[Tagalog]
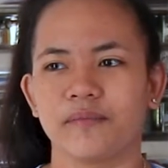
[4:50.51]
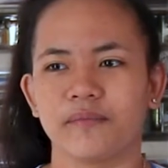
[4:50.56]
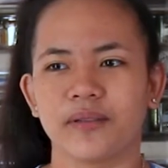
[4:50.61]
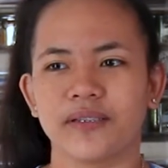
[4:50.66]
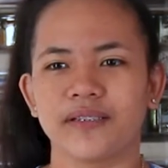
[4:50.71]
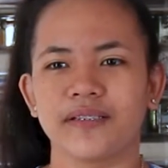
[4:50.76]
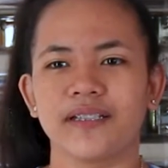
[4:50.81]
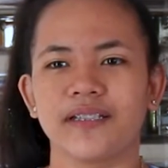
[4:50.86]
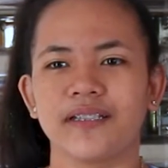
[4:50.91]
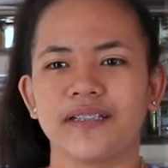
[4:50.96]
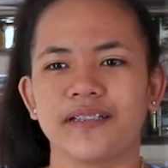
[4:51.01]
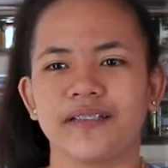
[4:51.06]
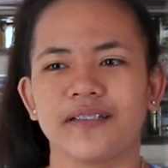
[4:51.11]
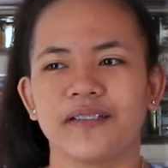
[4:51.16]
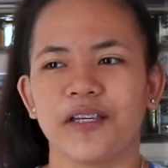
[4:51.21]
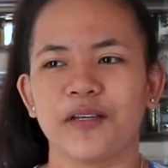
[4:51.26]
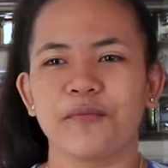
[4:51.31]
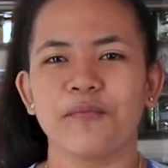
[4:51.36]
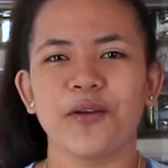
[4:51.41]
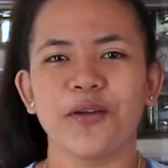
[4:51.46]
Basta
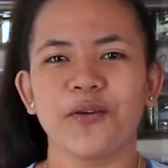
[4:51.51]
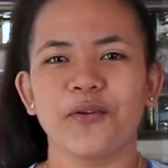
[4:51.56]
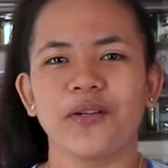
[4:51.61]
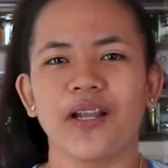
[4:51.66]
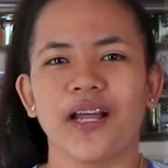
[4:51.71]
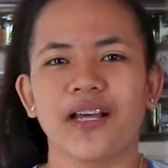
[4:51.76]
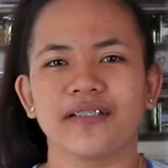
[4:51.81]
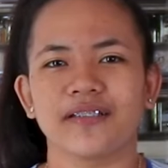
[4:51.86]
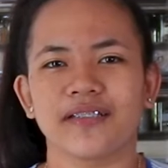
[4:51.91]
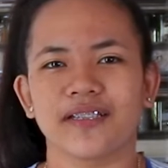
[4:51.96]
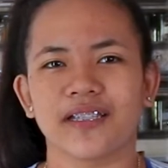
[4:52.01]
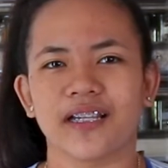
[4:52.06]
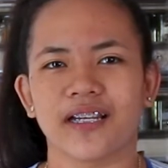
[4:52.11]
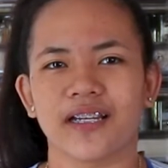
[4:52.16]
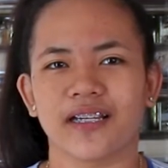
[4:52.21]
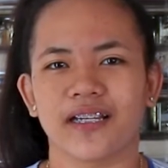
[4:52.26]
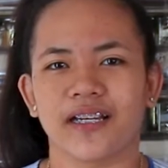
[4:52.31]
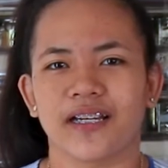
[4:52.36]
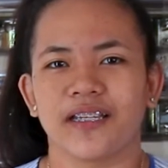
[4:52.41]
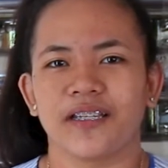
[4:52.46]
iba yung lasa
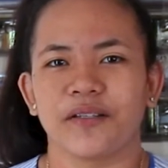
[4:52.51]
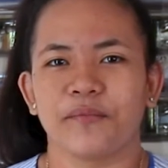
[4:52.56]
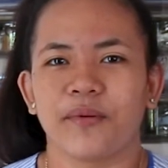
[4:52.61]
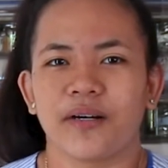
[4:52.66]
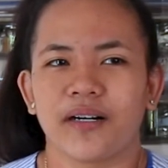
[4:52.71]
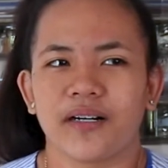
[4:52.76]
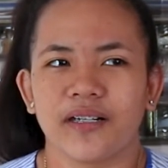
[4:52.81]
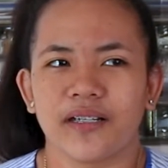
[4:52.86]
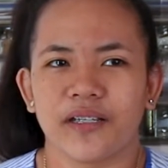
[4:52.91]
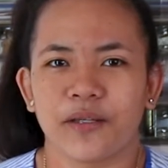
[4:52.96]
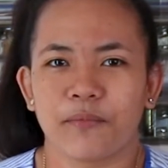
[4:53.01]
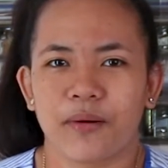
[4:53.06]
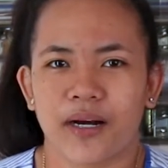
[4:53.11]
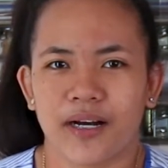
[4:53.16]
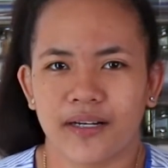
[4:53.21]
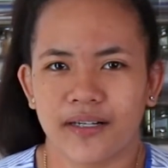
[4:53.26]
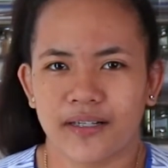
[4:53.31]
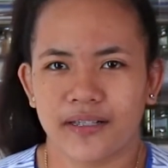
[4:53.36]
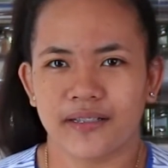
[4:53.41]
talaga, ibang iba.